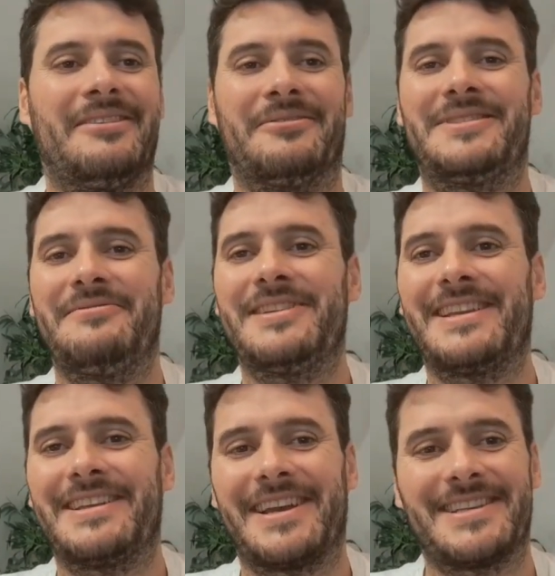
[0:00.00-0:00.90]
Donc si vous
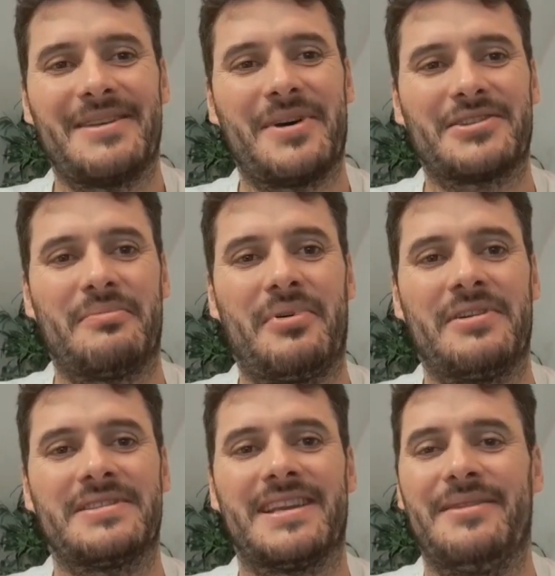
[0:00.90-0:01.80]
êtes intéressé par ce
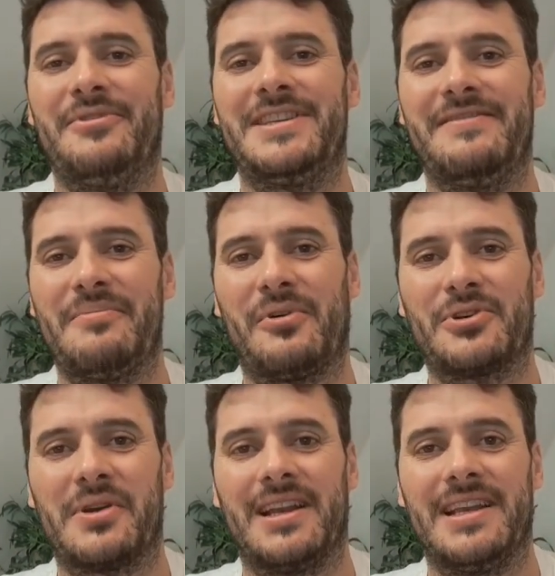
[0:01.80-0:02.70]
poste et motivé pour
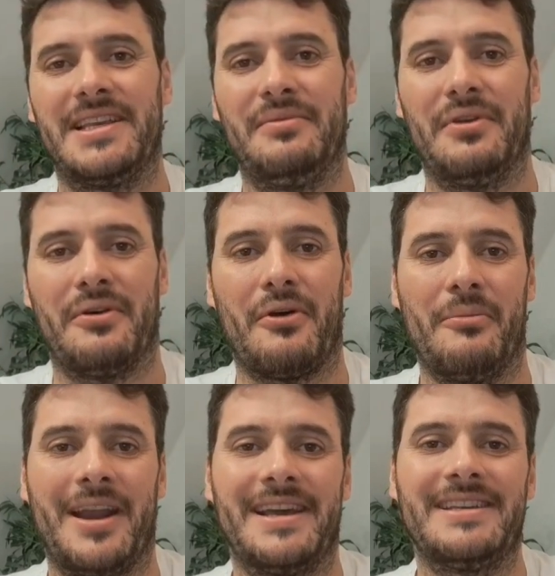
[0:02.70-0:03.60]
rejoindre l'équipe de
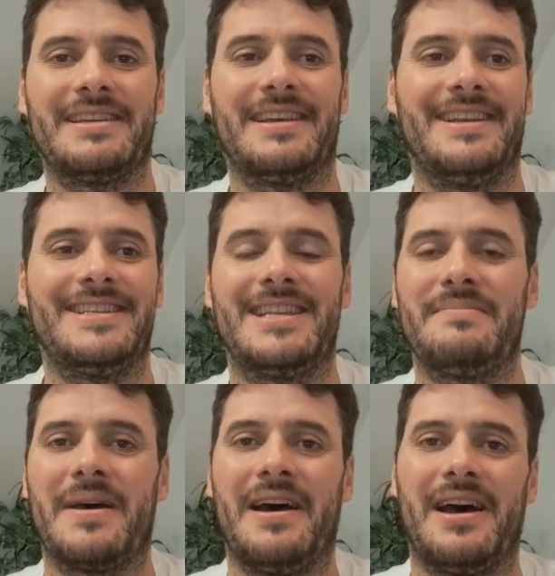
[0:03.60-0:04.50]
HomeLike, n'hésitez
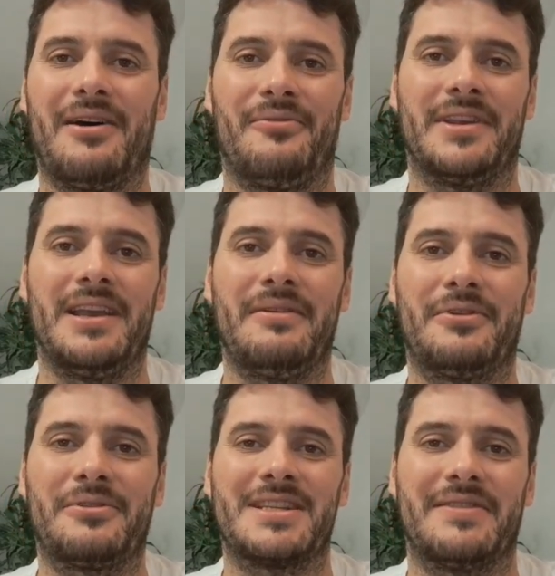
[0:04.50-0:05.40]
pas à envoyer
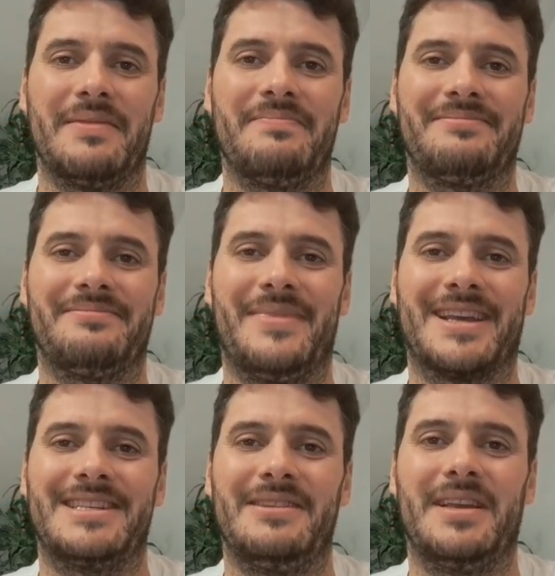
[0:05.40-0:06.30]
votre CV.
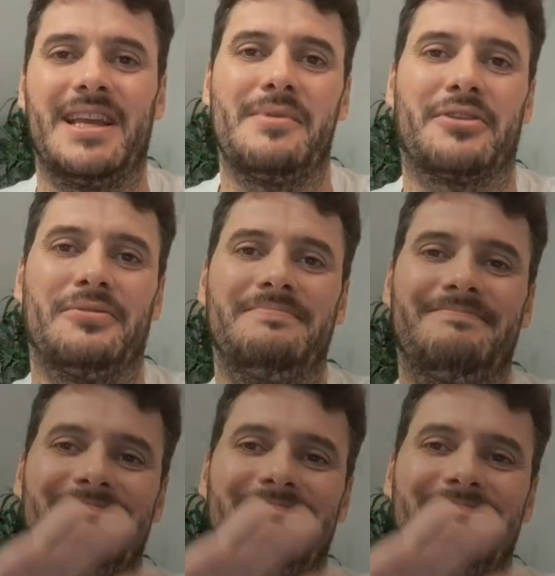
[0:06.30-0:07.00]
Merci et à bientôt.